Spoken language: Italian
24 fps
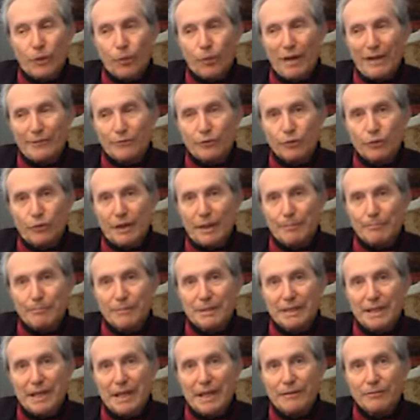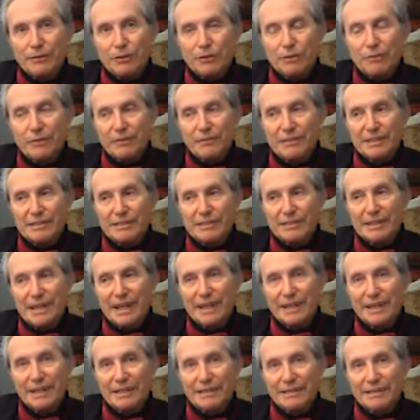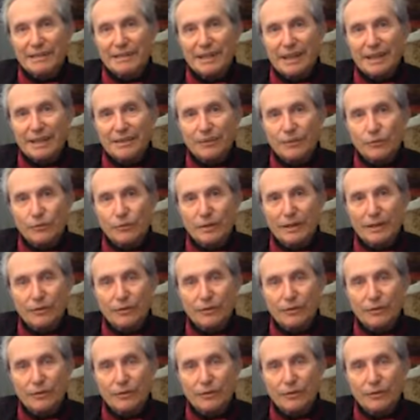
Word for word: quando camminava doveva stare attento e